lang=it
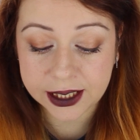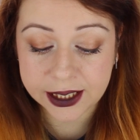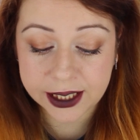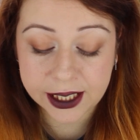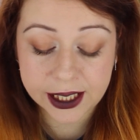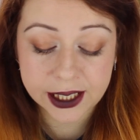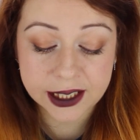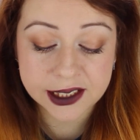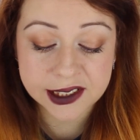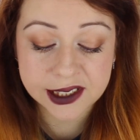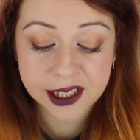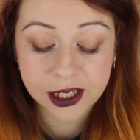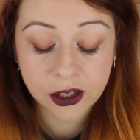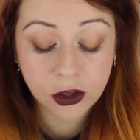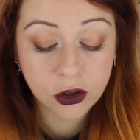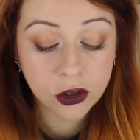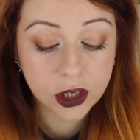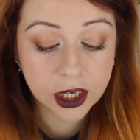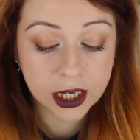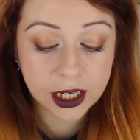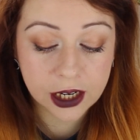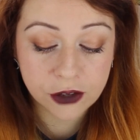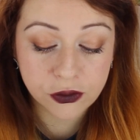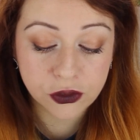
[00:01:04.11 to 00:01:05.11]
chiese o
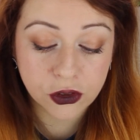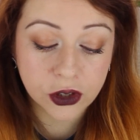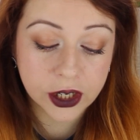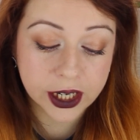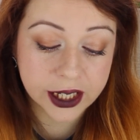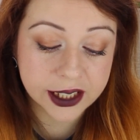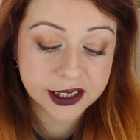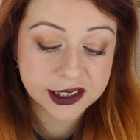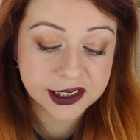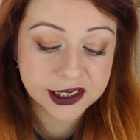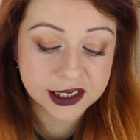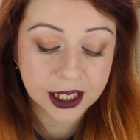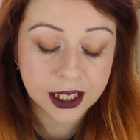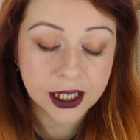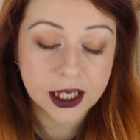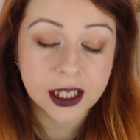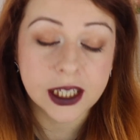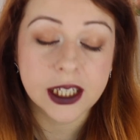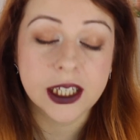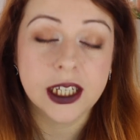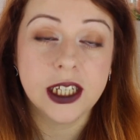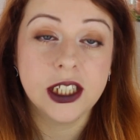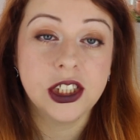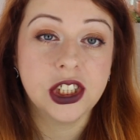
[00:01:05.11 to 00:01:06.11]
nella foresta
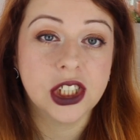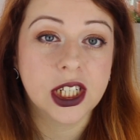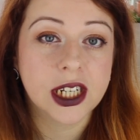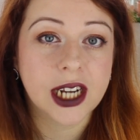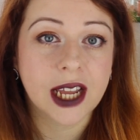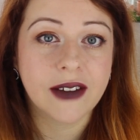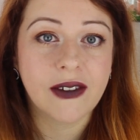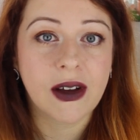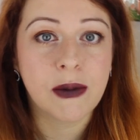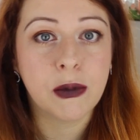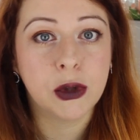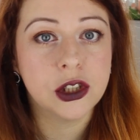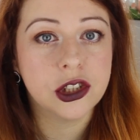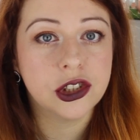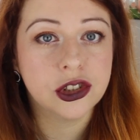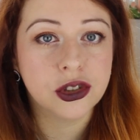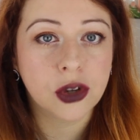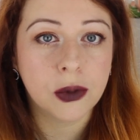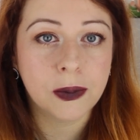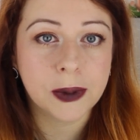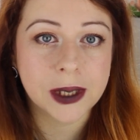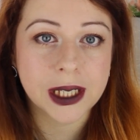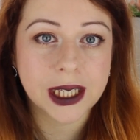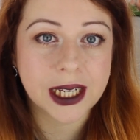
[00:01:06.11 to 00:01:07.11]
e cercavamo di
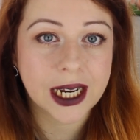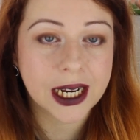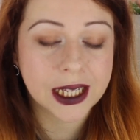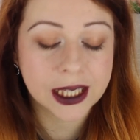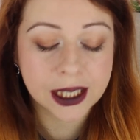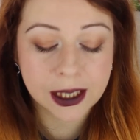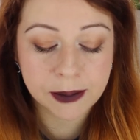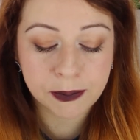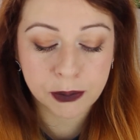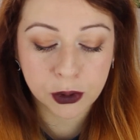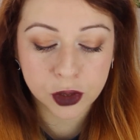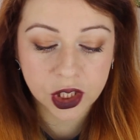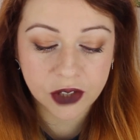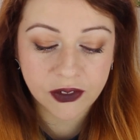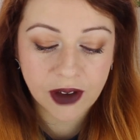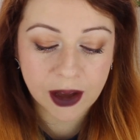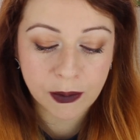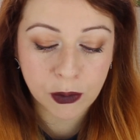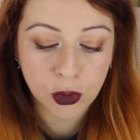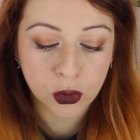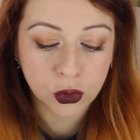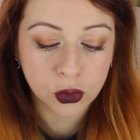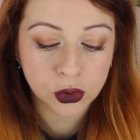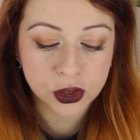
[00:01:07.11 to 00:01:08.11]
scoprire chi
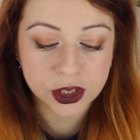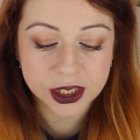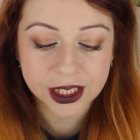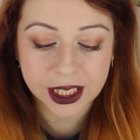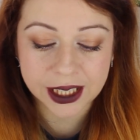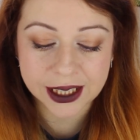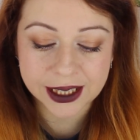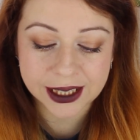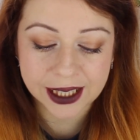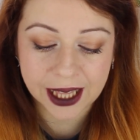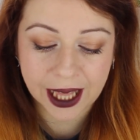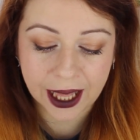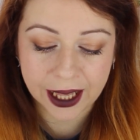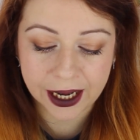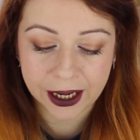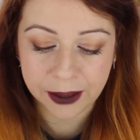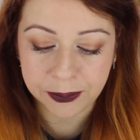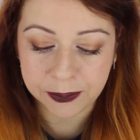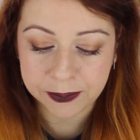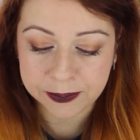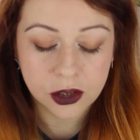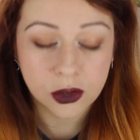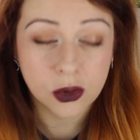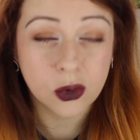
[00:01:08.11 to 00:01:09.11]
potevamo
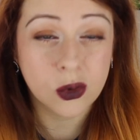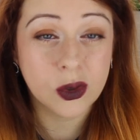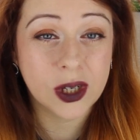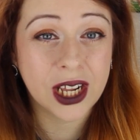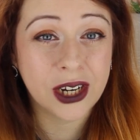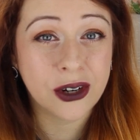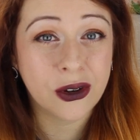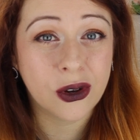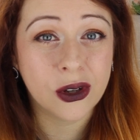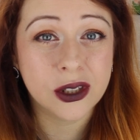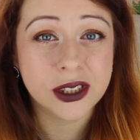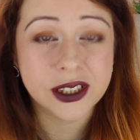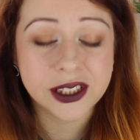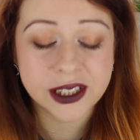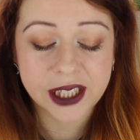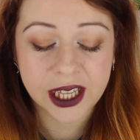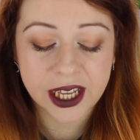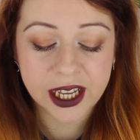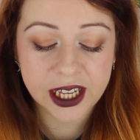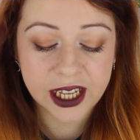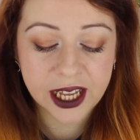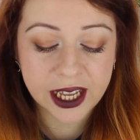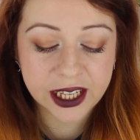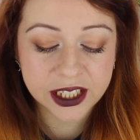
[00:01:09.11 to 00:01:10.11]
contattare. Una
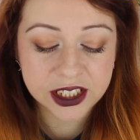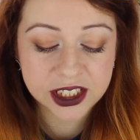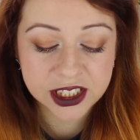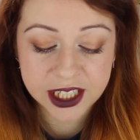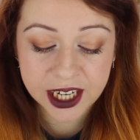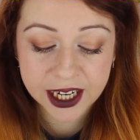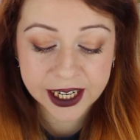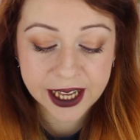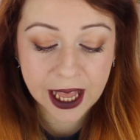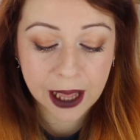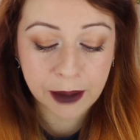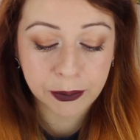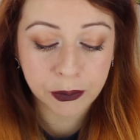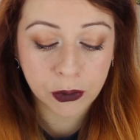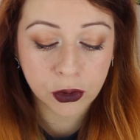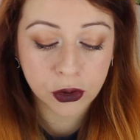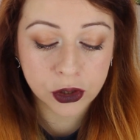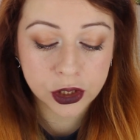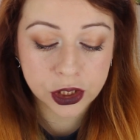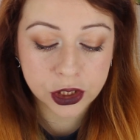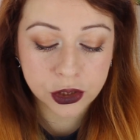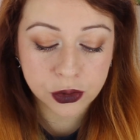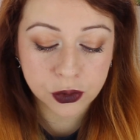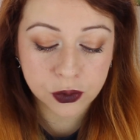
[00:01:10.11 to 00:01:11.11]
notte ci recammo
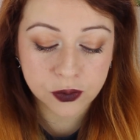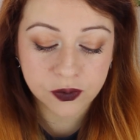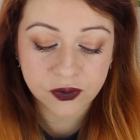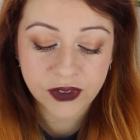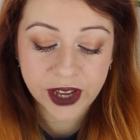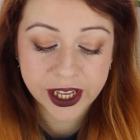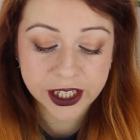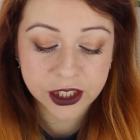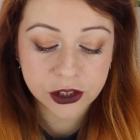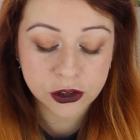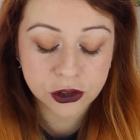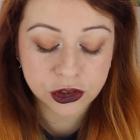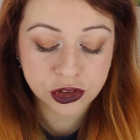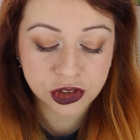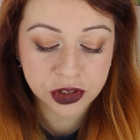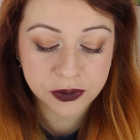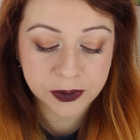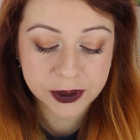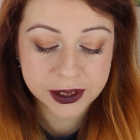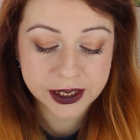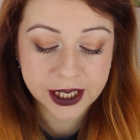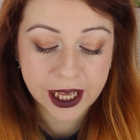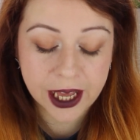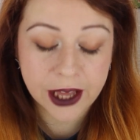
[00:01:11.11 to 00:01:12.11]
in un vecchio
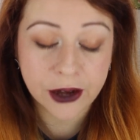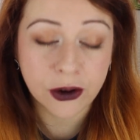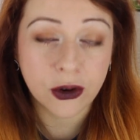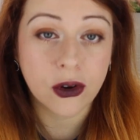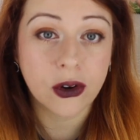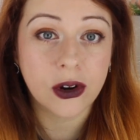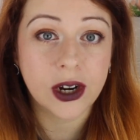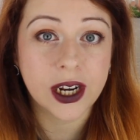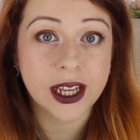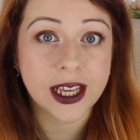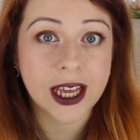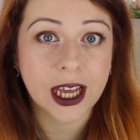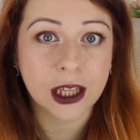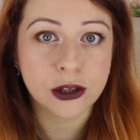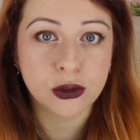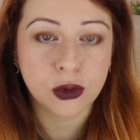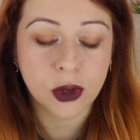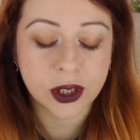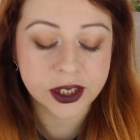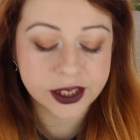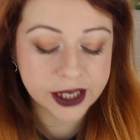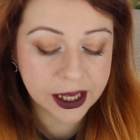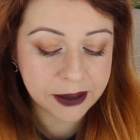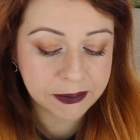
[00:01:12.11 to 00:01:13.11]
cimitero legato
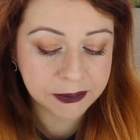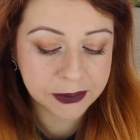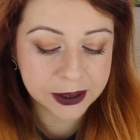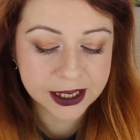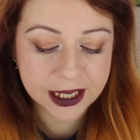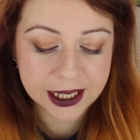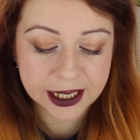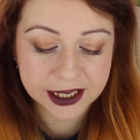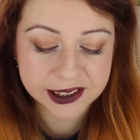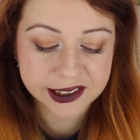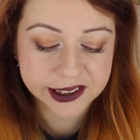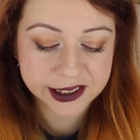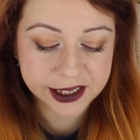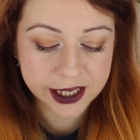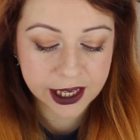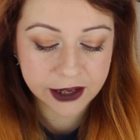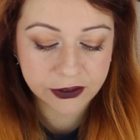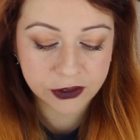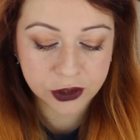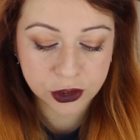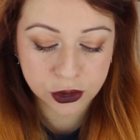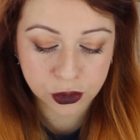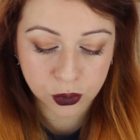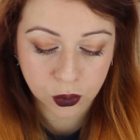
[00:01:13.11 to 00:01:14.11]
ai tempi della
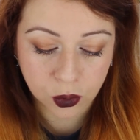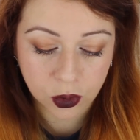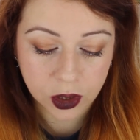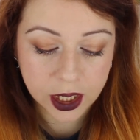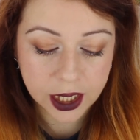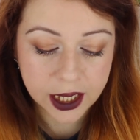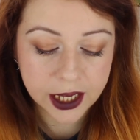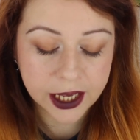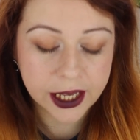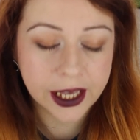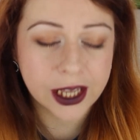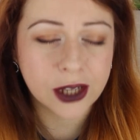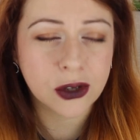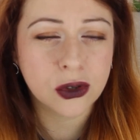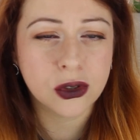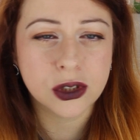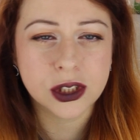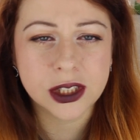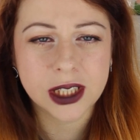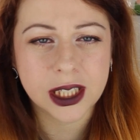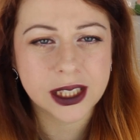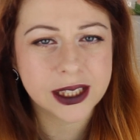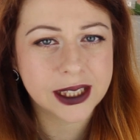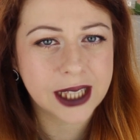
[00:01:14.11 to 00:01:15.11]
schiavitù e
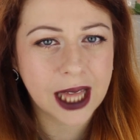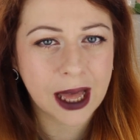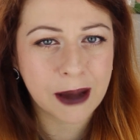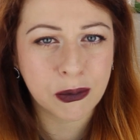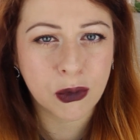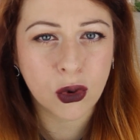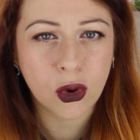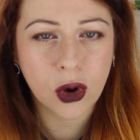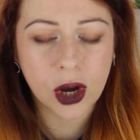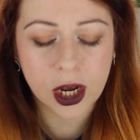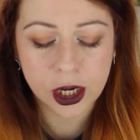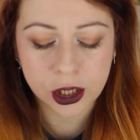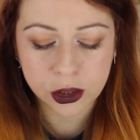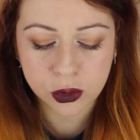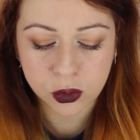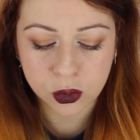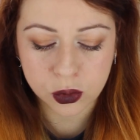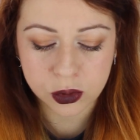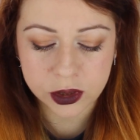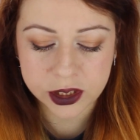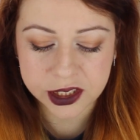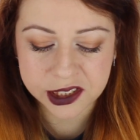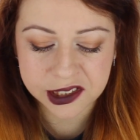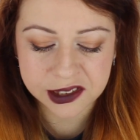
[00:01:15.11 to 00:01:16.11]
contattammo
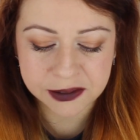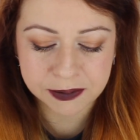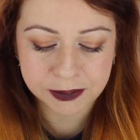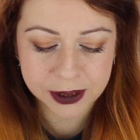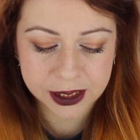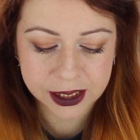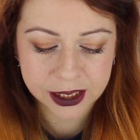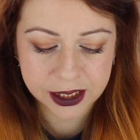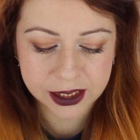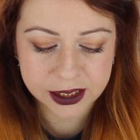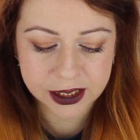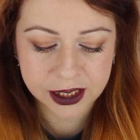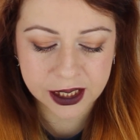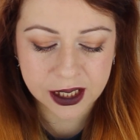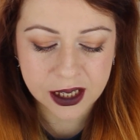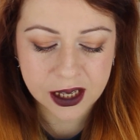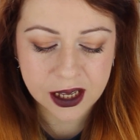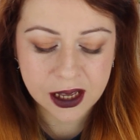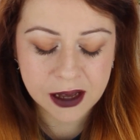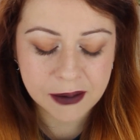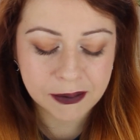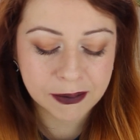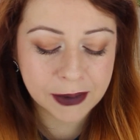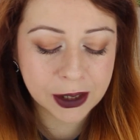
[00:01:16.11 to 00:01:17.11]
alcuni spiriti
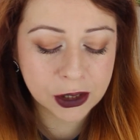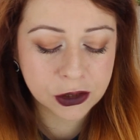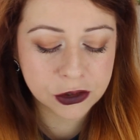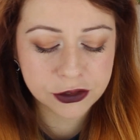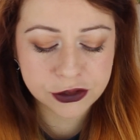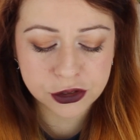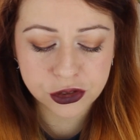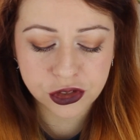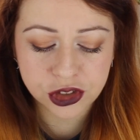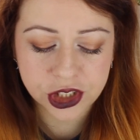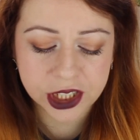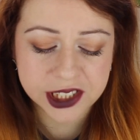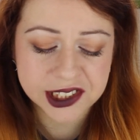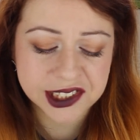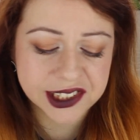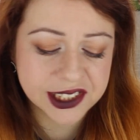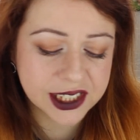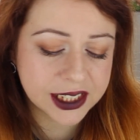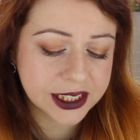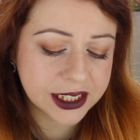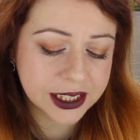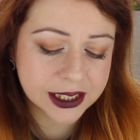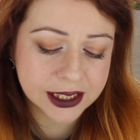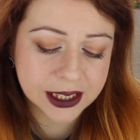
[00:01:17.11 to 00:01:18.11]
ma non
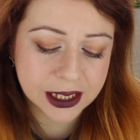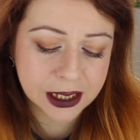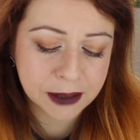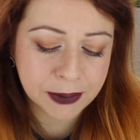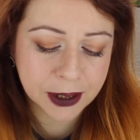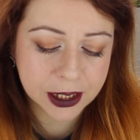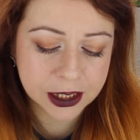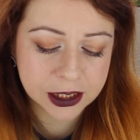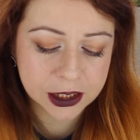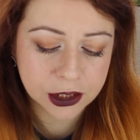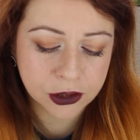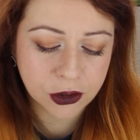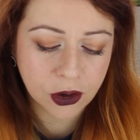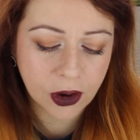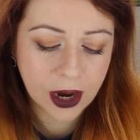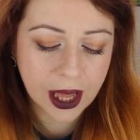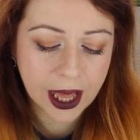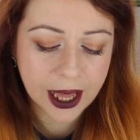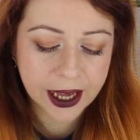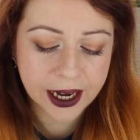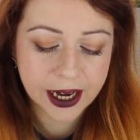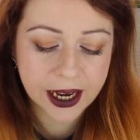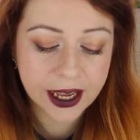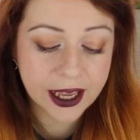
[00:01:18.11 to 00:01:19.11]
successe niente di
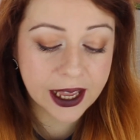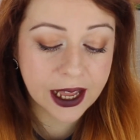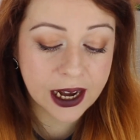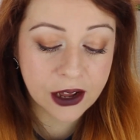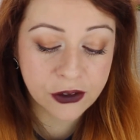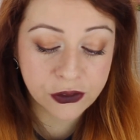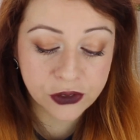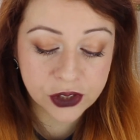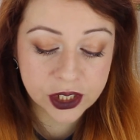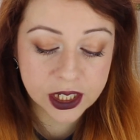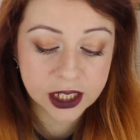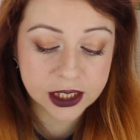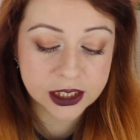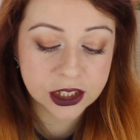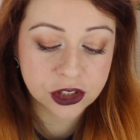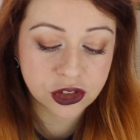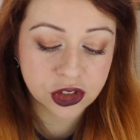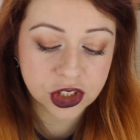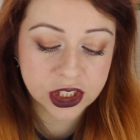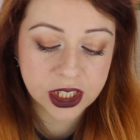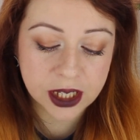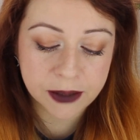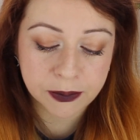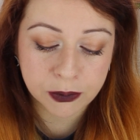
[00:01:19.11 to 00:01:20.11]
particolare e alla fine
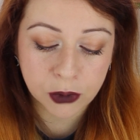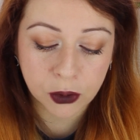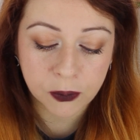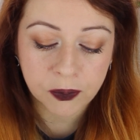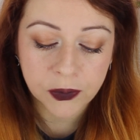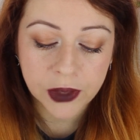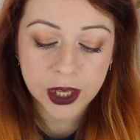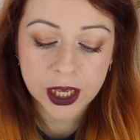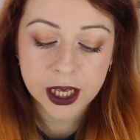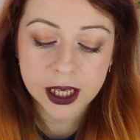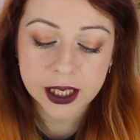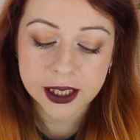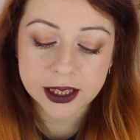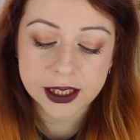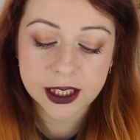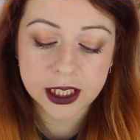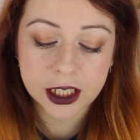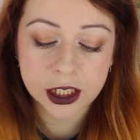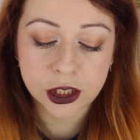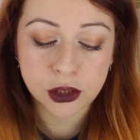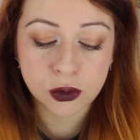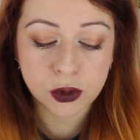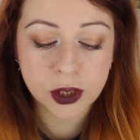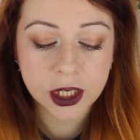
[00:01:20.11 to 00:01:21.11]
decidemmo di
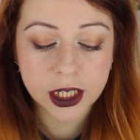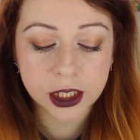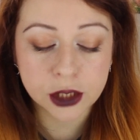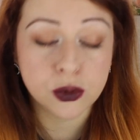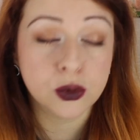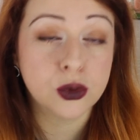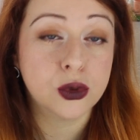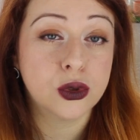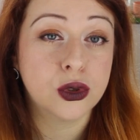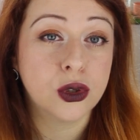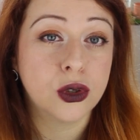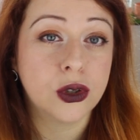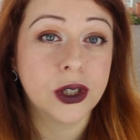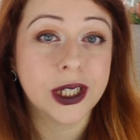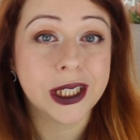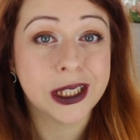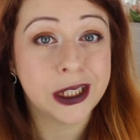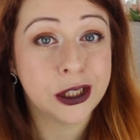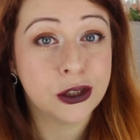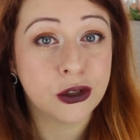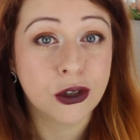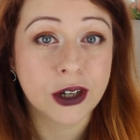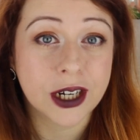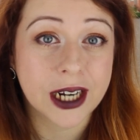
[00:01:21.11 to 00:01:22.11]
richiudere tutto e
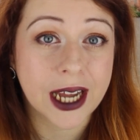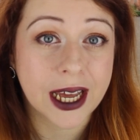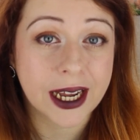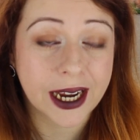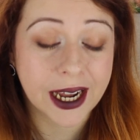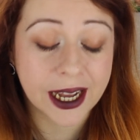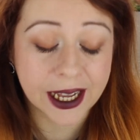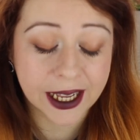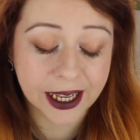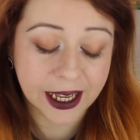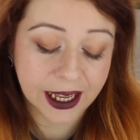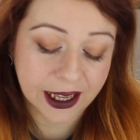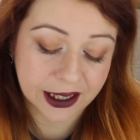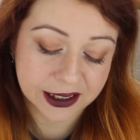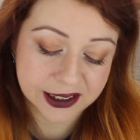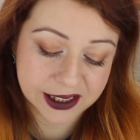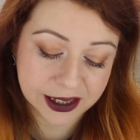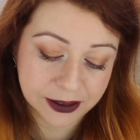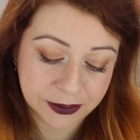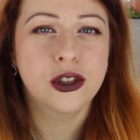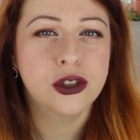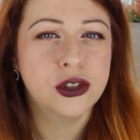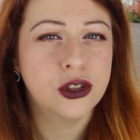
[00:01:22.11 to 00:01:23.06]
di tornare a casa.